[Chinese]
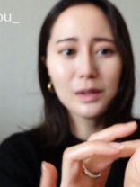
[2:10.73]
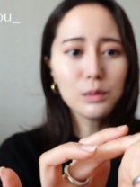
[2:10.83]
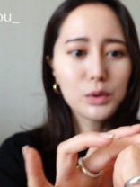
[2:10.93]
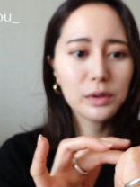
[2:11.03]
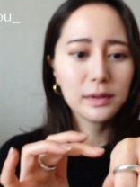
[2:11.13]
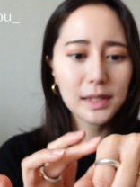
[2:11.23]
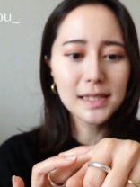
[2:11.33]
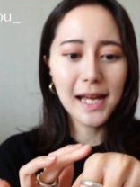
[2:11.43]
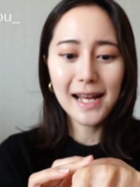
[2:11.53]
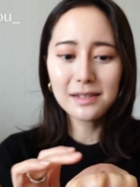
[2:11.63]
那我觉得，而
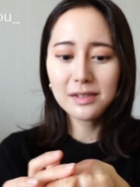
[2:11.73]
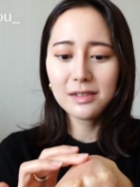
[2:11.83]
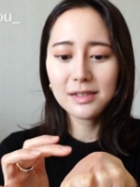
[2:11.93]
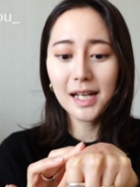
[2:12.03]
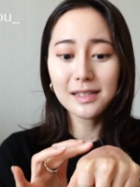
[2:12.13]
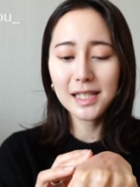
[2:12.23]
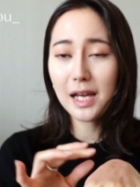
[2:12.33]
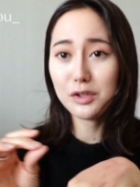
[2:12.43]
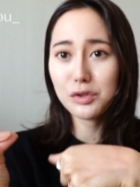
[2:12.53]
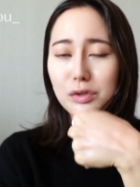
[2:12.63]
且它是上起
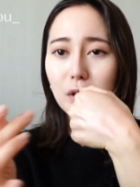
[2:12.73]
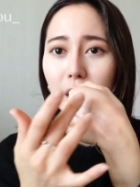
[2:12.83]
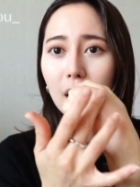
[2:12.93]
来是，